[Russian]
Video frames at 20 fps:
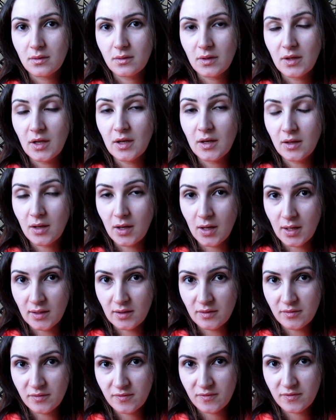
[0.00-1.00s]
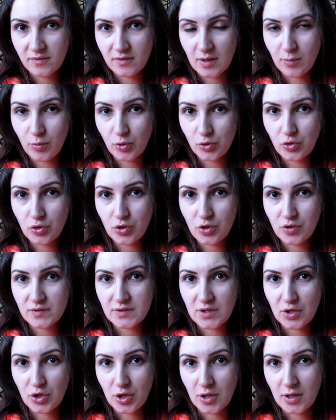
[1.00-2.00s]
нелегалов, работающих в
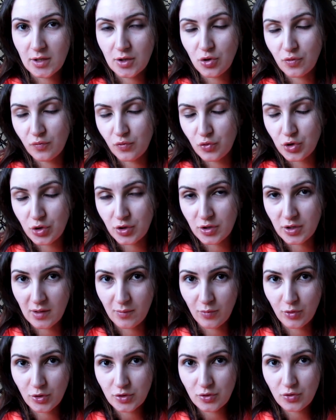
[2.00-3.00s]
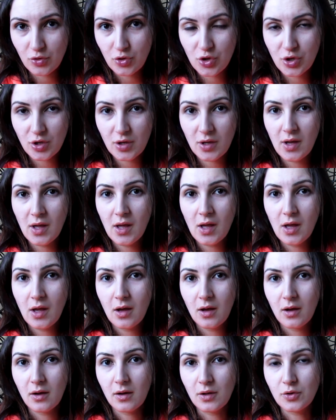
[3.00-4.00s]
США, живущих и работающих,
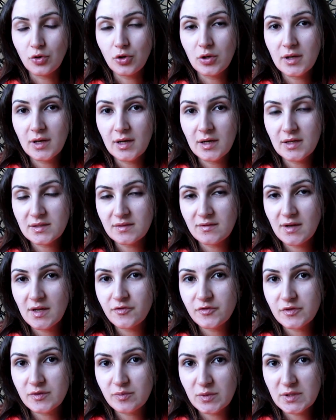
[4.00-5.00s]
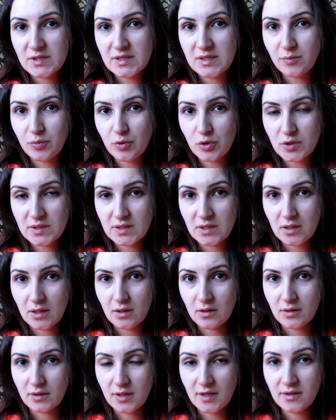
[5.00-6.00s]
но легализовать в смысле
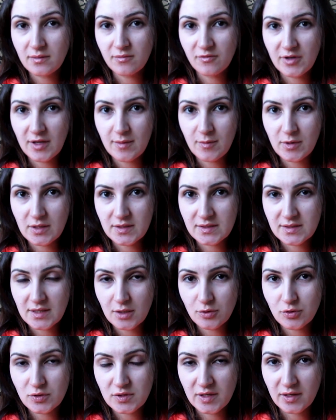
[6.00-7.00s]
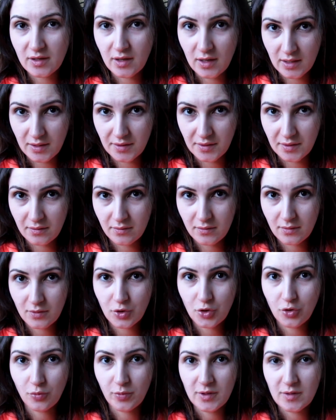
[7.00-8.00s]
просто дать им временный статус легальный,
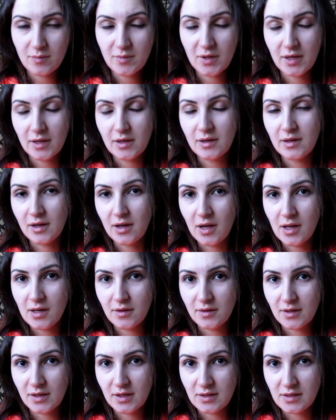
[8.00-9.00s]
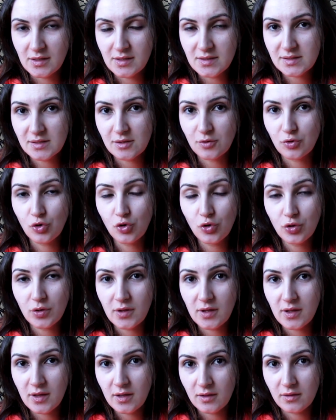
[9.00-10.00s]
чтобы они могли легально находиться, но
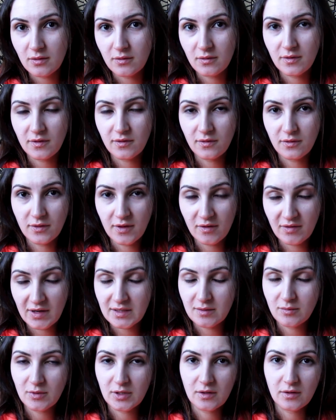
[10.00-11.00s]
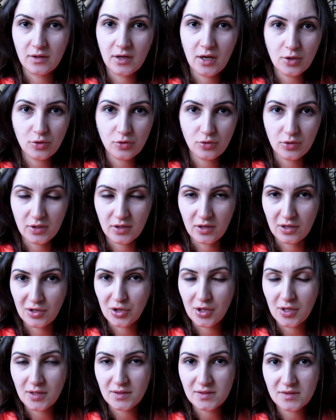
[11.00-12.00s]
не давать им грин-карту или
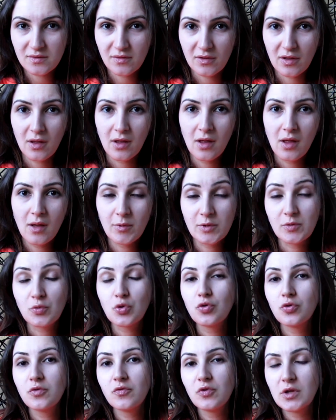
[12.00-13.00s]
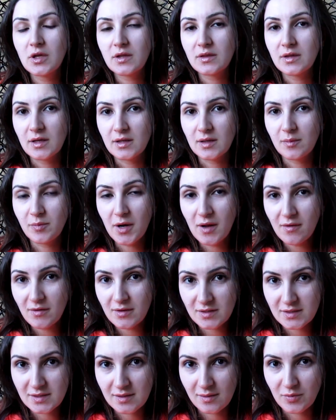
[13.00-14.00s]
гражданство, потому что у него нет на это права
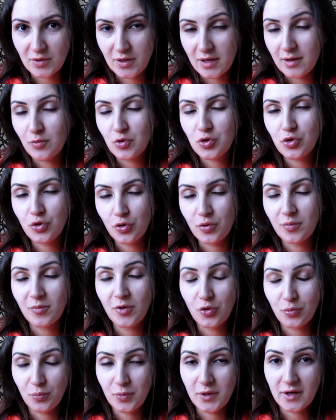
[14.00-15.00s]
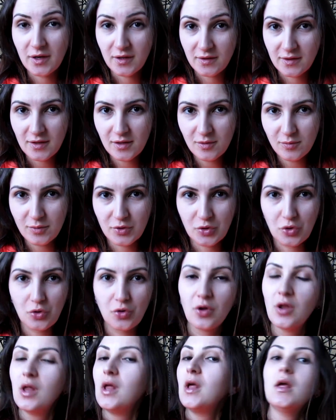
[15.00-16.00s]
на самом деле, может он, он бы и хотел бы,
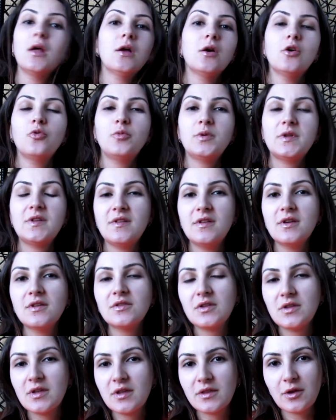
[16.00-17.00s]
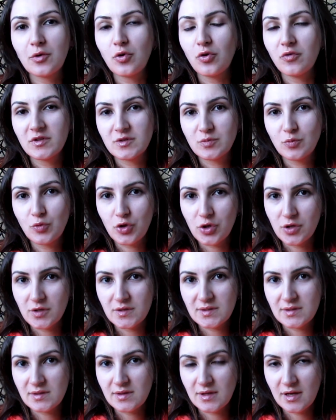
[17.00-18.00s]
но у президента нет такой
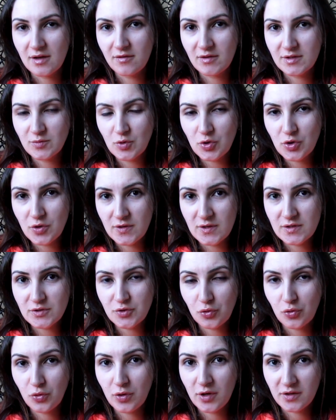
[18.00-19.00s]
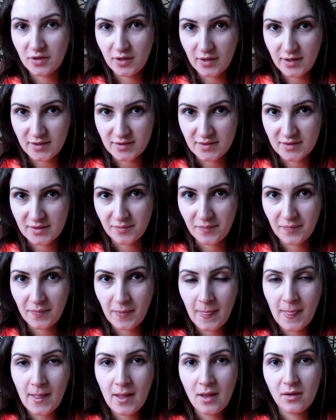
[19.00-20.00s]
возможности. Такая возможность есть только у Конгресса
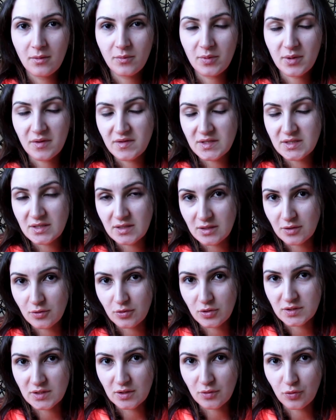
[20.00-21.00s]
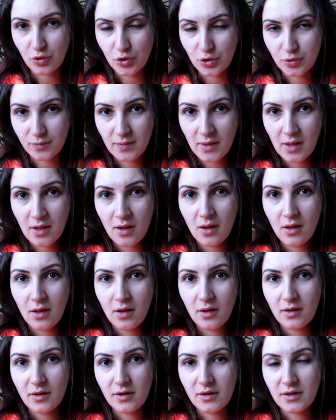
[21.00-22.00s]
провести такой закон.
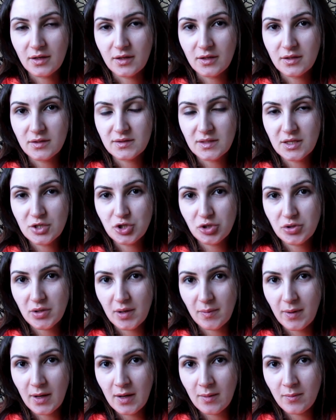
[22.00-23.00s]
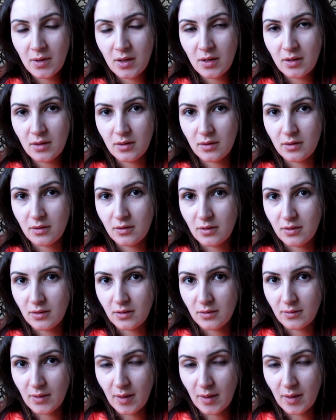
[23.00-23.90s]
Э, и, значит, Обама э,